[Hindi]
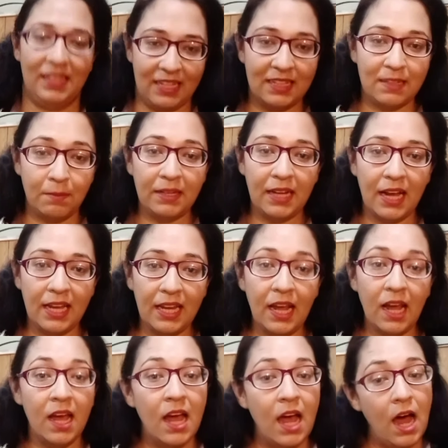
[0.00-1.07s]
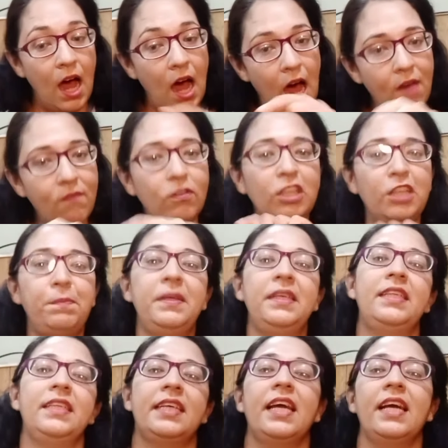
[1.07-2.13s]
समझ आ गई ना अब वो स्पीच
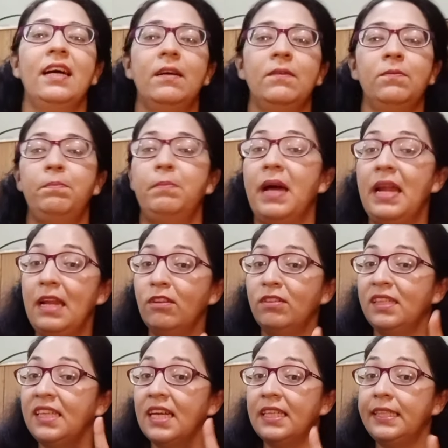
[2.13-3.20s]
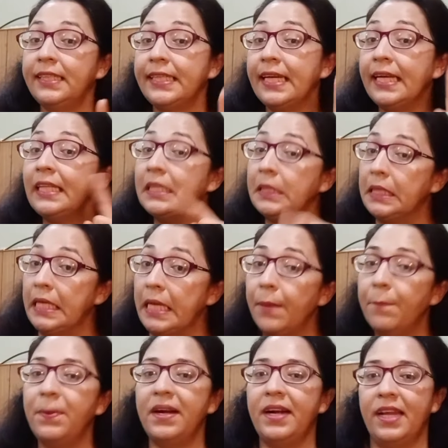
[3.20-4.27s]
सीखेगा पहले उसने क्या सीखी
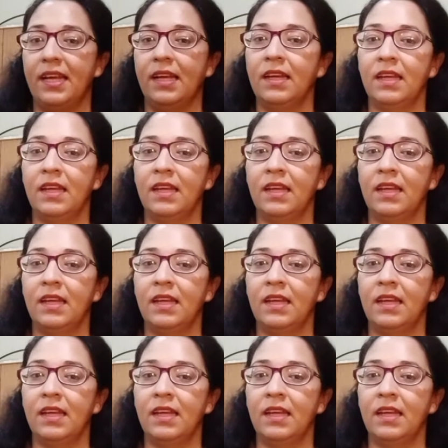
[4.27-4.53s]
लिप रीडिंग